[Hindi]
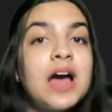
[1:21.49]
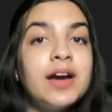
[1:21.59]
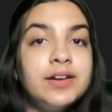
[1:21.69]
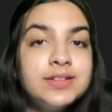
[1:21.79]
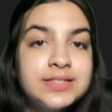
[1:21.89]

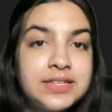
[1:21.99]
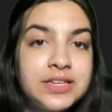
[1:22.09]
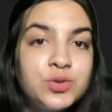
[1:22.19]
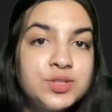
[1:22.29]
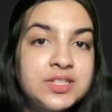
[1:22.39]
under
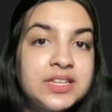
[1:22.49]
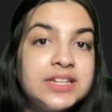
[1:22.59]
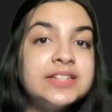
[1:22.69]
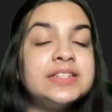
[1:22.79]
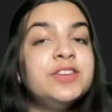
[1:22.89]

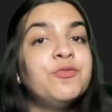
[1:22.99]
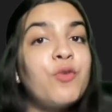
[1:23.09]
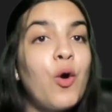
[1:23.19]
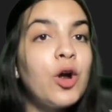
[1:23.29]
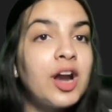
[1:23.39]
CUCET
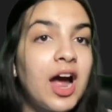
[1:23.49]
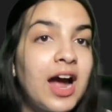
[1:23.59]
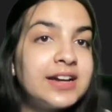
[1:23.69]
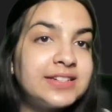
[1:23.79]
for our